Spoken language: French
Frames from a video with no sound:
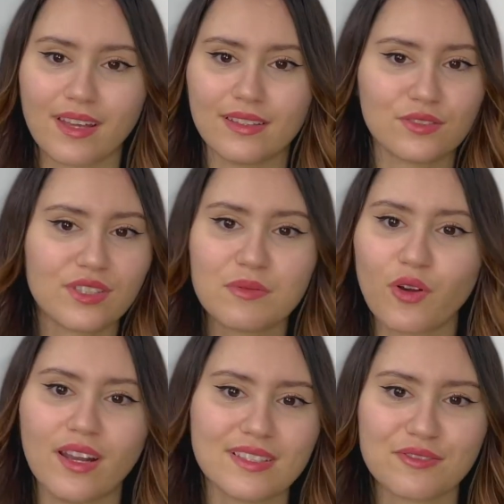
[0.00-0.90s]
ceux qui me
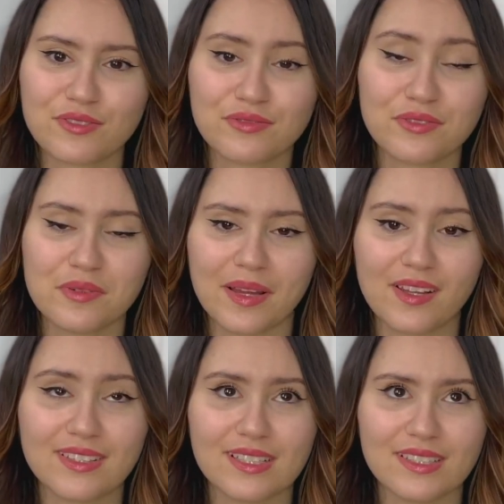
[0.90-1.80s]
connaissent, ils vont se foutre de ma gueule,
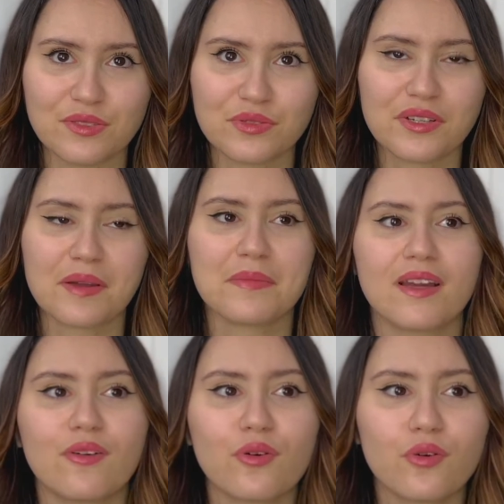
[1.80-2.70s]
ça c'est sûr. Mais
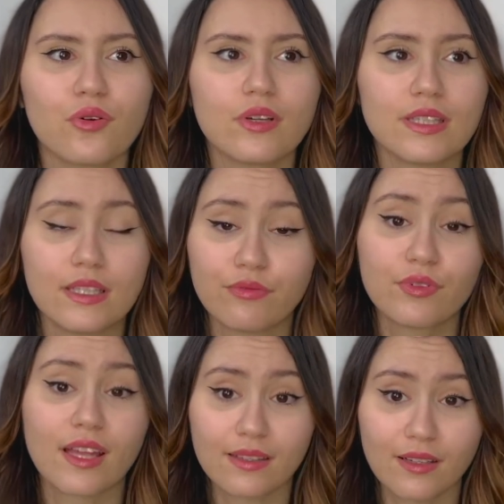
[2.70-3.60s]
en gros, il fut
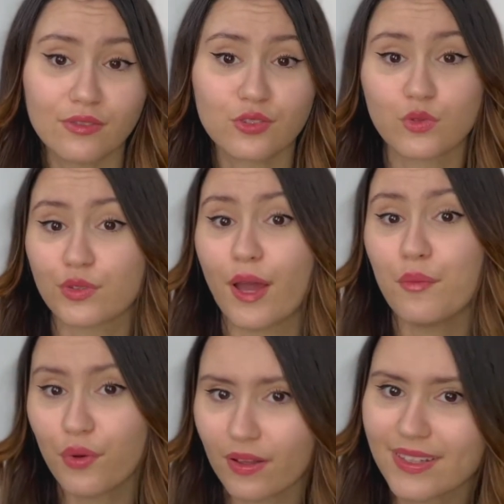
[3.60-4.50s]
un temps, je me suis un
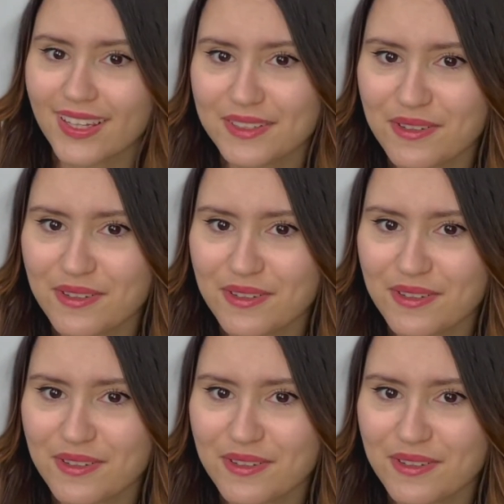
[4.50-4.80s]
peu entraînée au